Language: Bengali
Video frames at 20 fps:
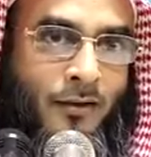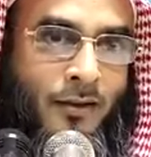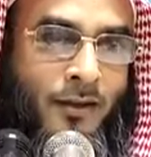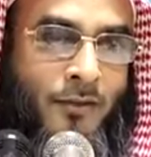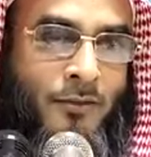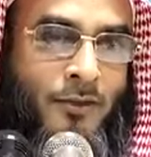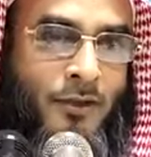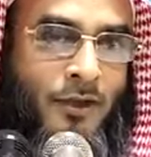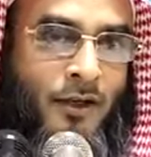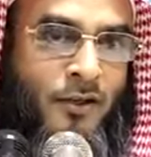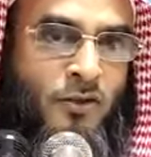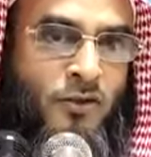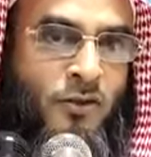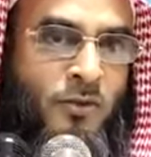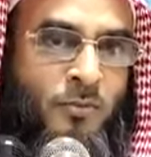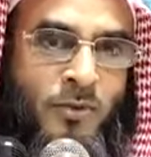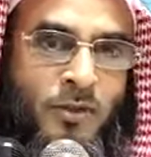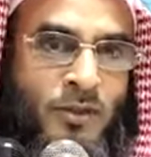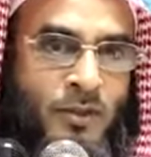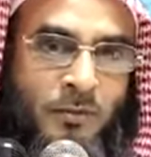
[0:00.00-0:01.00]
কি বুঝলেন
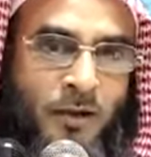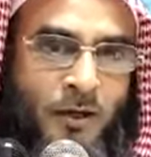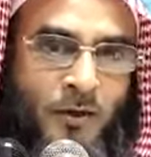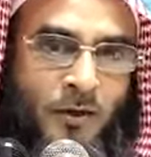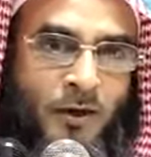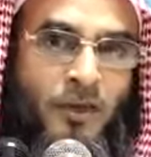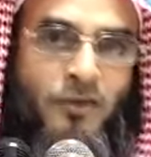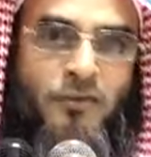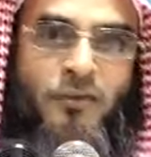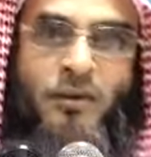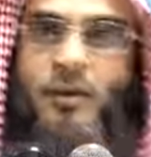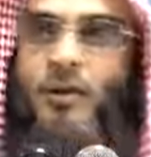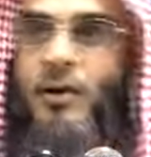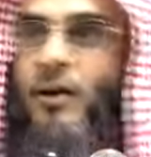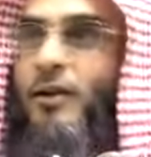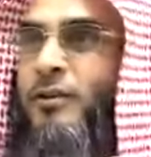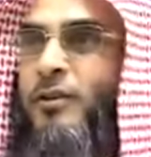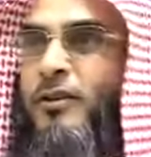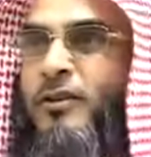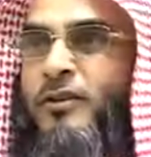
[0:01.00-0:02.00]
চব্বিশ দিয়ে ভাগ করেন তো কেউ
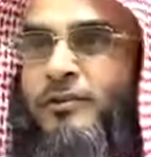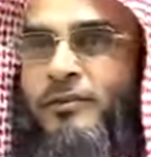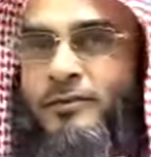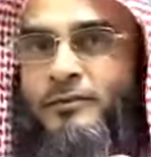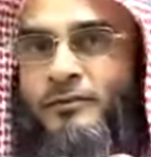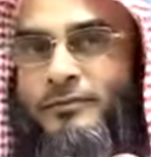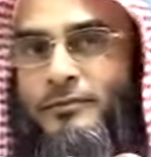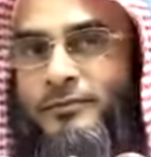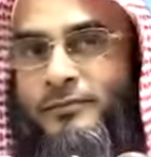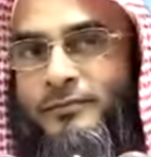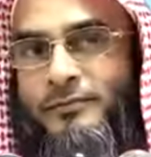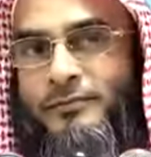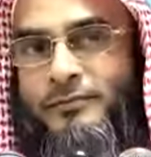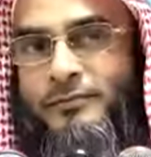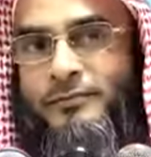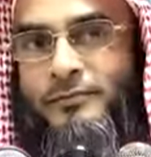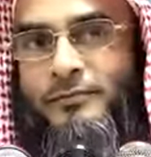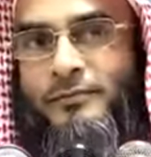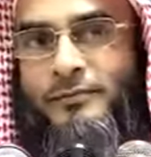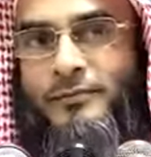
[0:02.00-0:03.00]
একজন
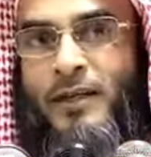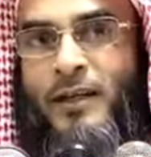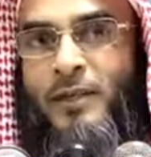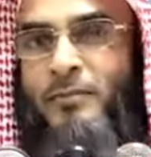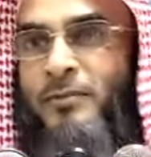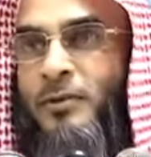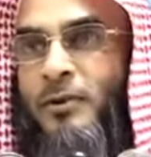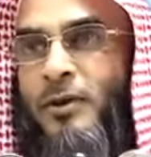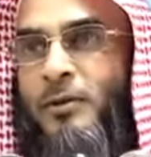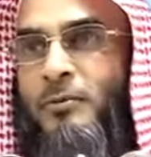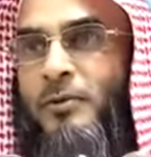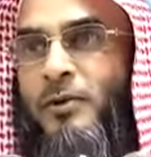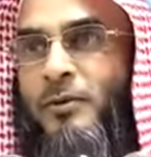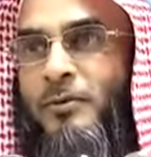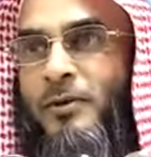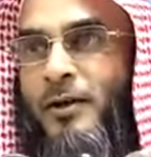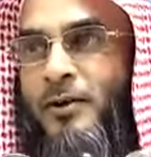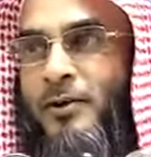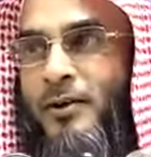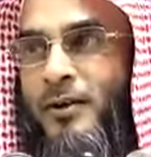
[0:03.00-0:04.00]
আমি
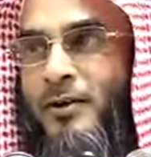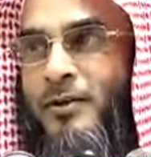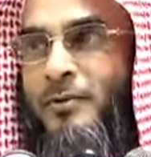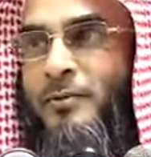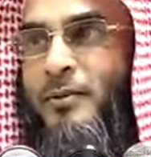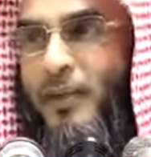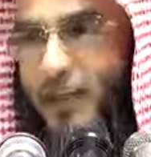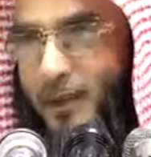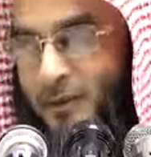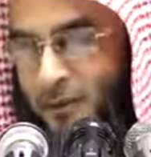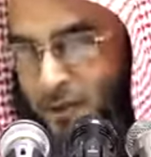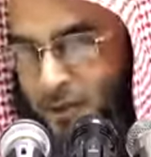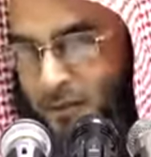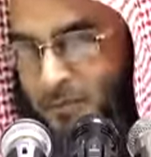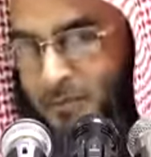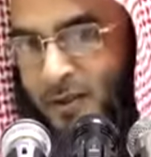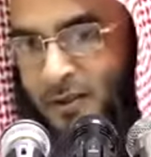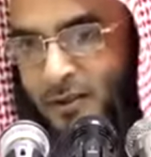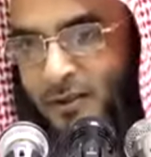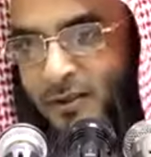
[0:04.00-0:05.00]
সবগুলো ভাগ করে দেবো না এখন
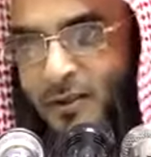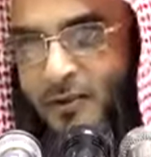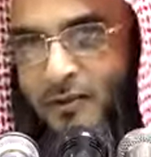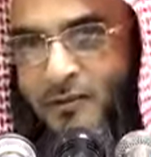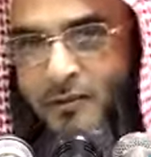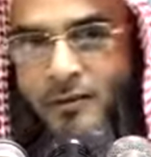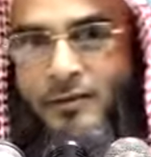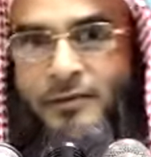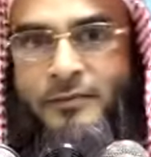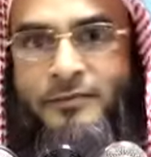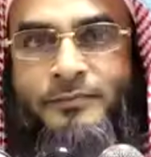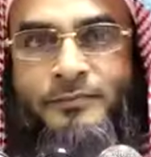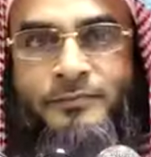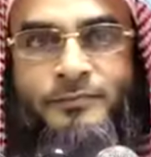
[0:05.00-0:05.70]
আপনার শেয়ার করে